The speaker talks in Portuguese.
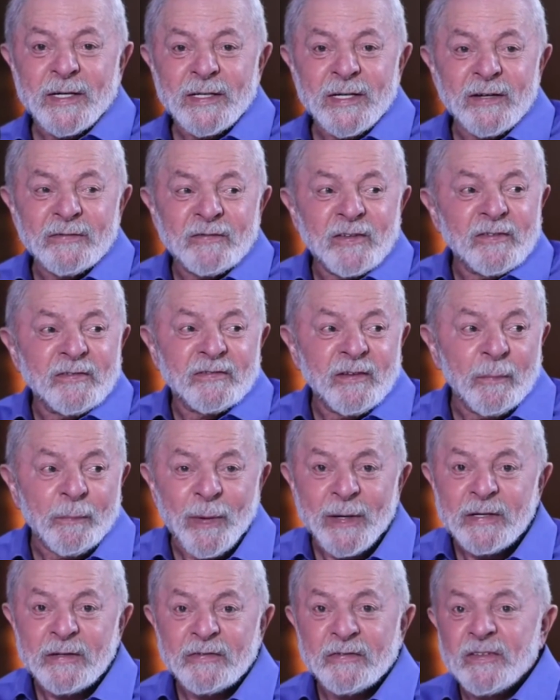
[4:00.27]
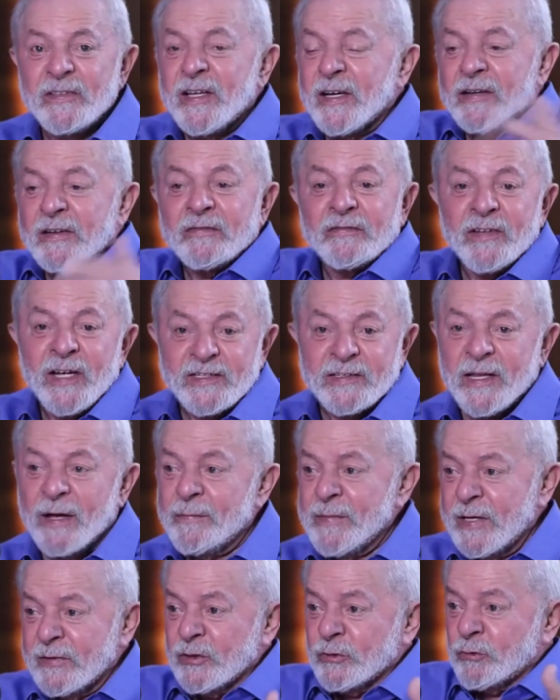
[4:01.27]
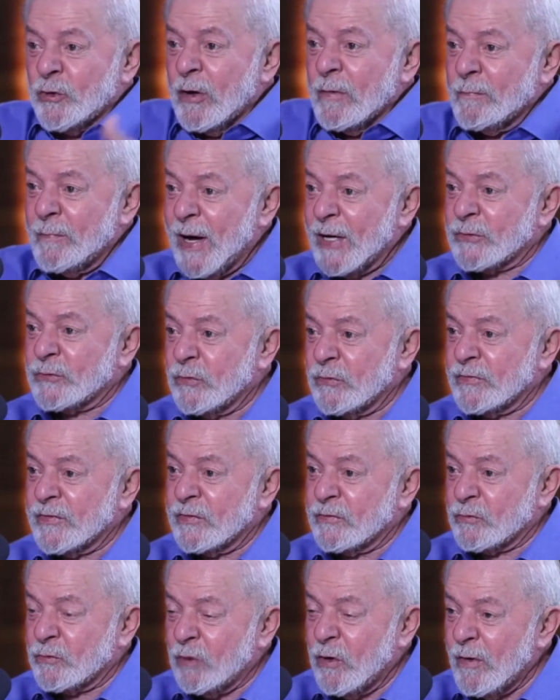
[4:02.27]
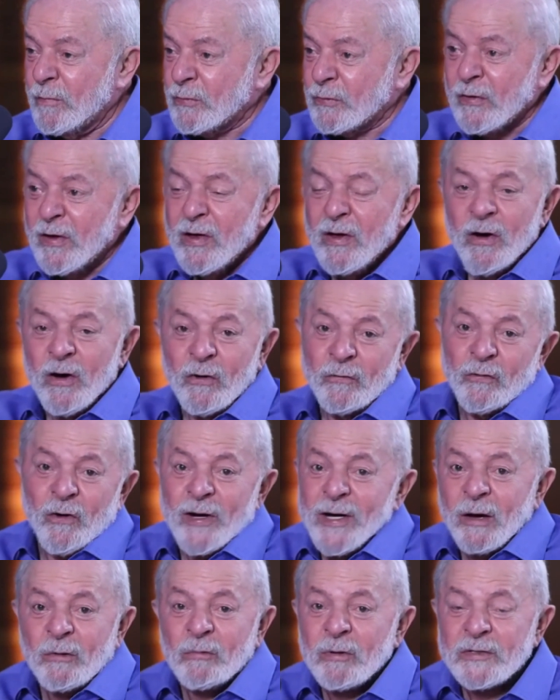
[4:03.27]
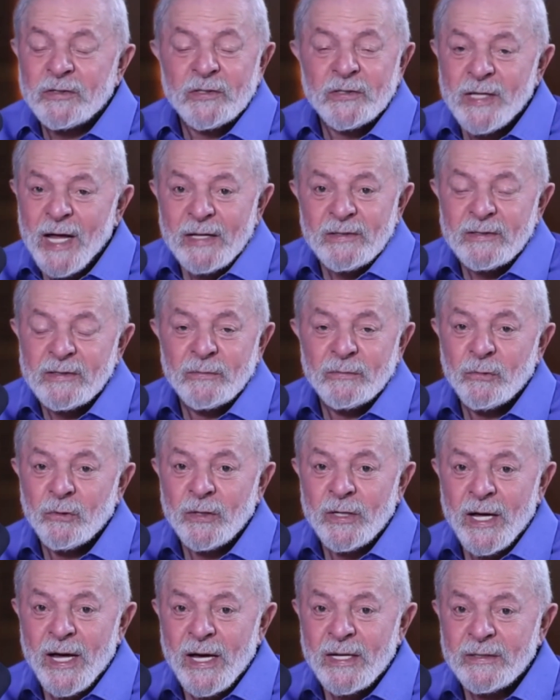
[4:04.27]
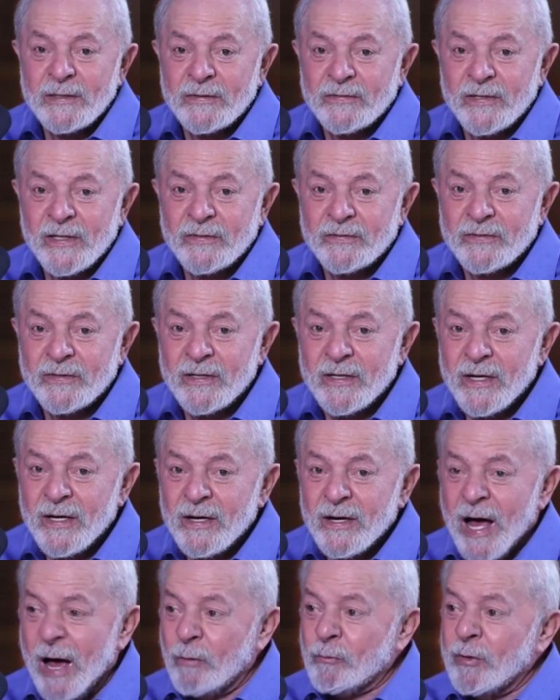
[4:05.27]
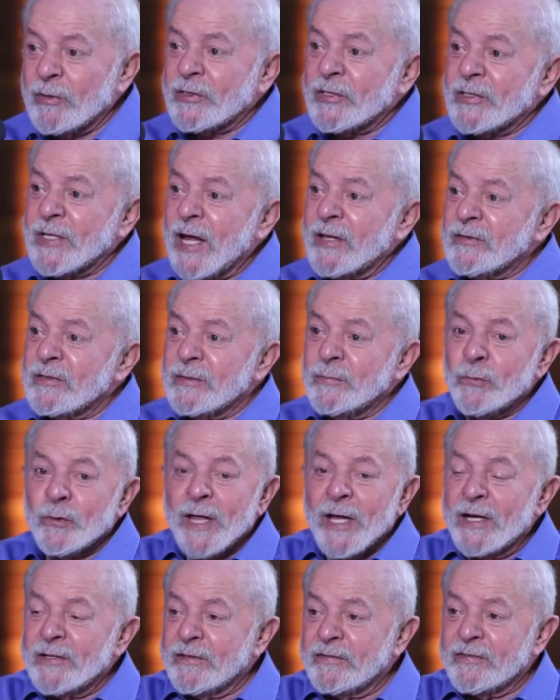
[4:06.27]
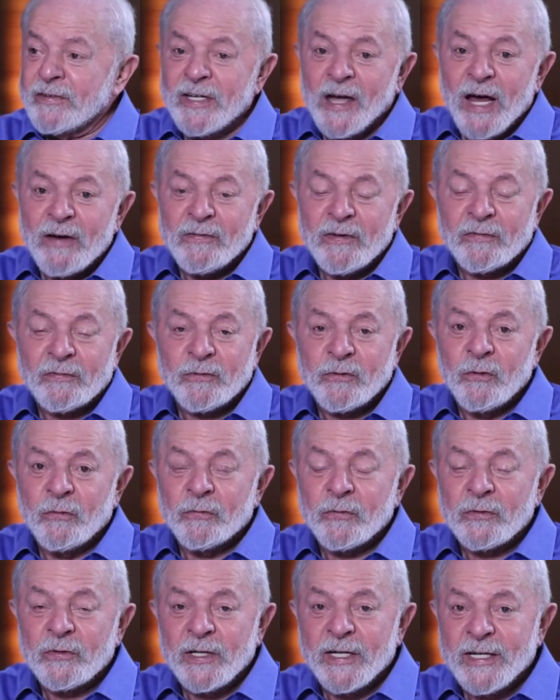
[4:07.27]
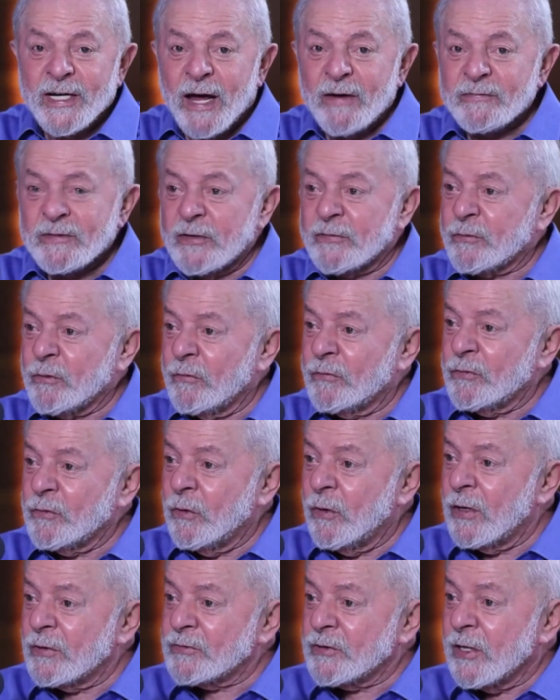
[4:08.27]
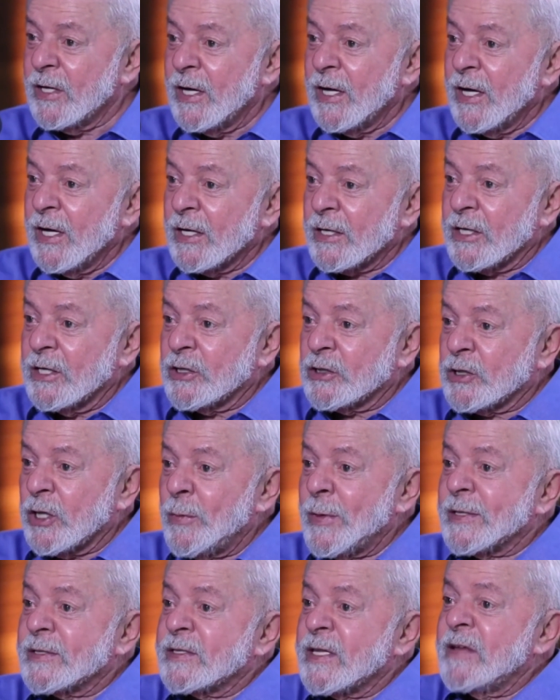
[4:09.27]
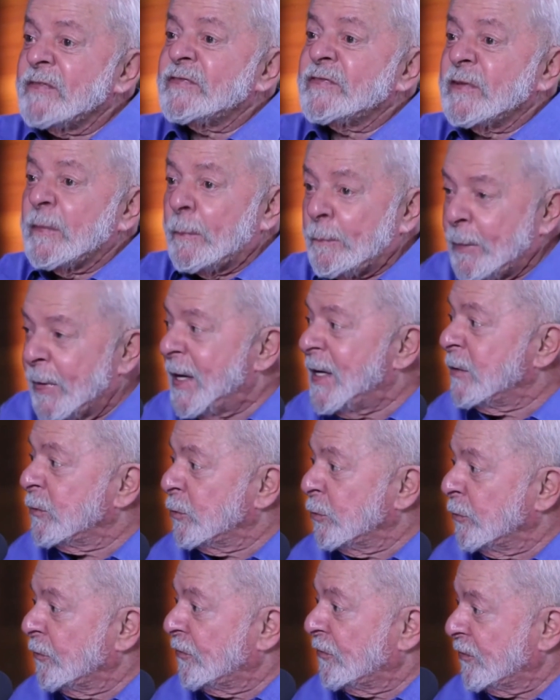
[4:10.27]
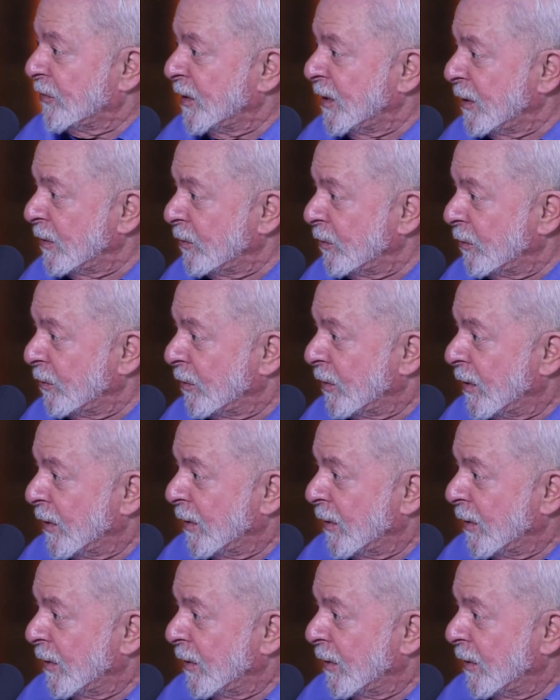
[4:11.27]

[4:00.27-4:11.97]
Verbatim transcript: crianças desaparecidas que certamente estão embaixo dos escombros. Fora a quantidade de mulheres, gente. A quantidade de mulheres grávidas que eu, grávidas que eu vi ontem que estão antecipando o filho